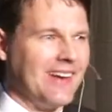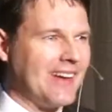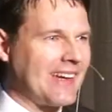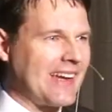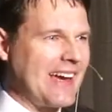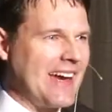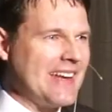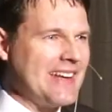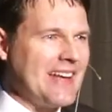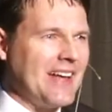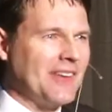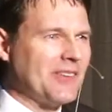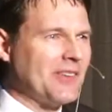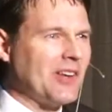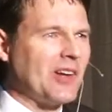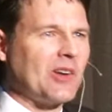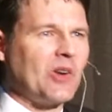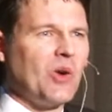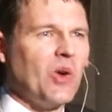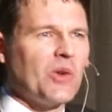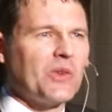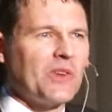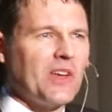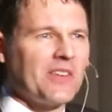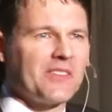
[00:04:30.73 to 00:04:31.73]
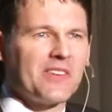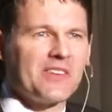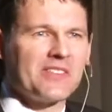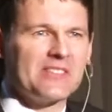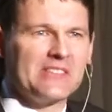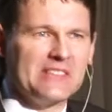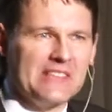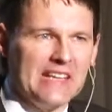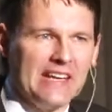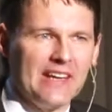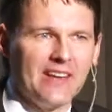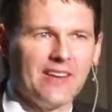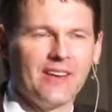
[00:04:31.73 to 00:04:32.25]
Kein anderer Gott hat
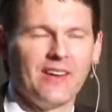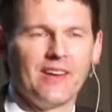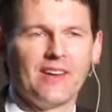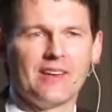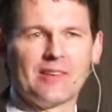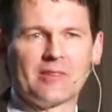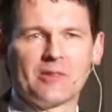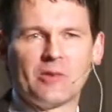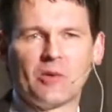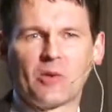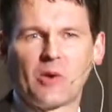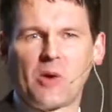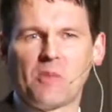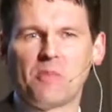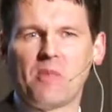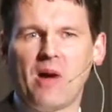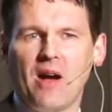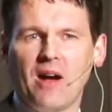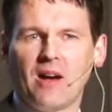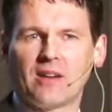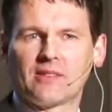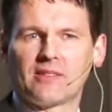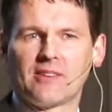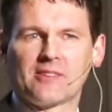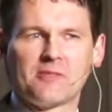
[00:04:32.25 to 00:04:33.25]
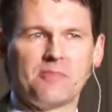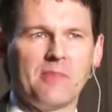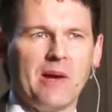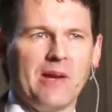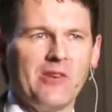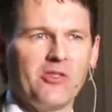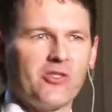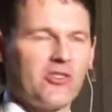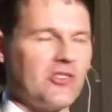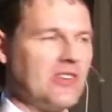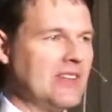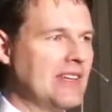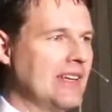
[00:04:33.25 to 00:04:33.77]
das je so gemacht, dass
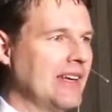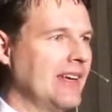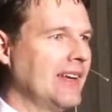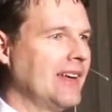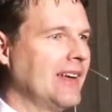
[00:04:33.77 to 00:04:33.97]
Menschen